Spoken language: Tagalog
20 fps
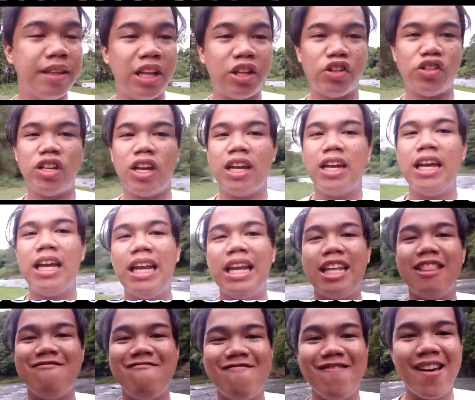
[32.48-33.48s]
dito sa
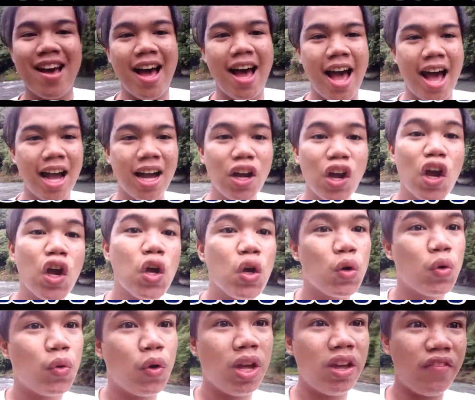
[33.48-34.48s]
gilid ng
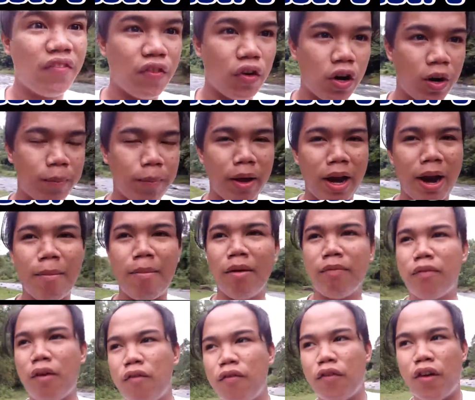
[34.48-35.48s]
river para
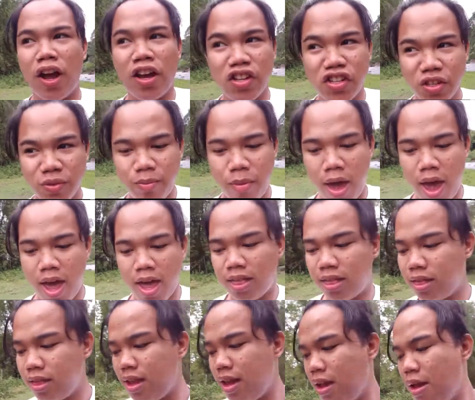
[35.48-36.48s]
magpa-freshment,
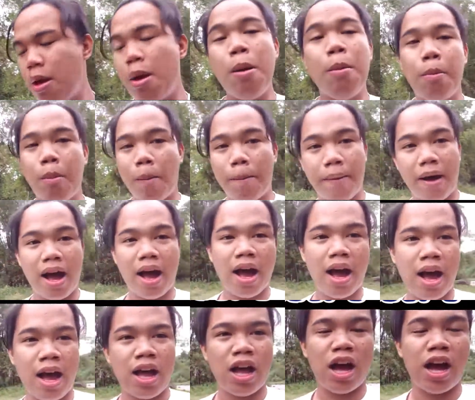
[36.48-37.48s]

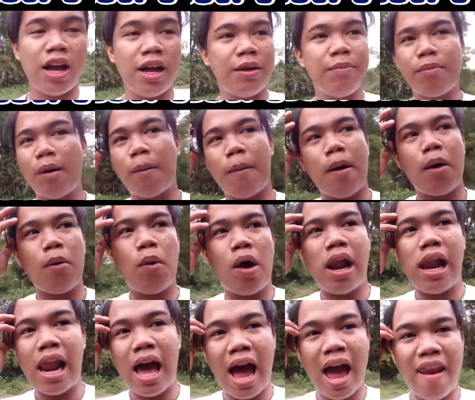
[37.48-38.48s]
mapa,
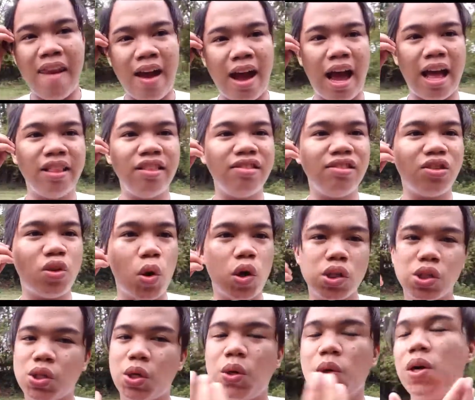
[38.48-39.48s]
mapawala ng antok.
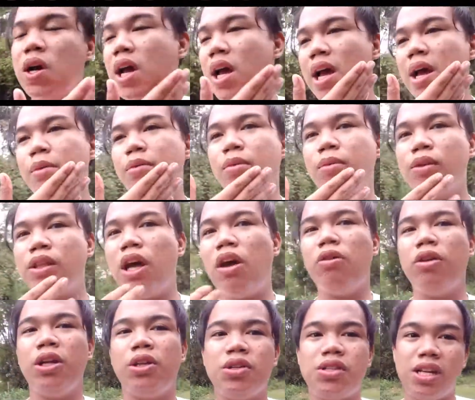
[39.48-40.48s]
So, pumunta
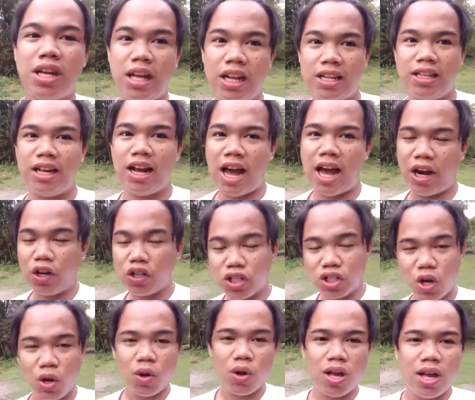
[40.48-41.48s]
ako dito sa gilid ng araw.
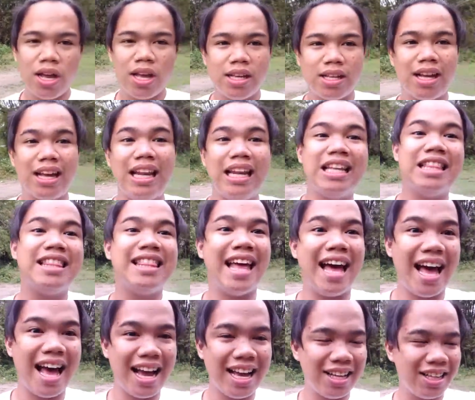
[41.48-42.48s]
So, sa gilid
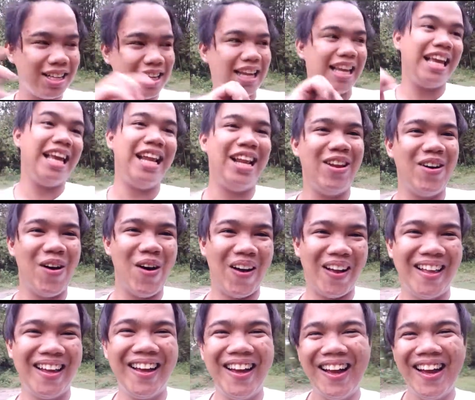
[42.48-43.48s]
ng ilog.
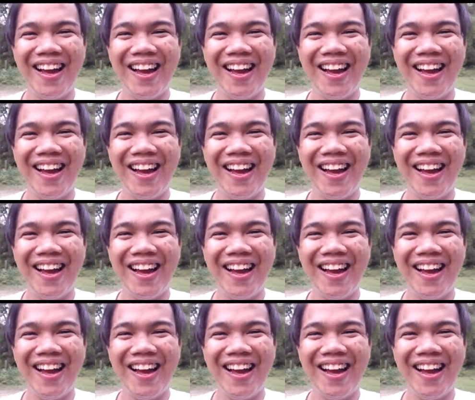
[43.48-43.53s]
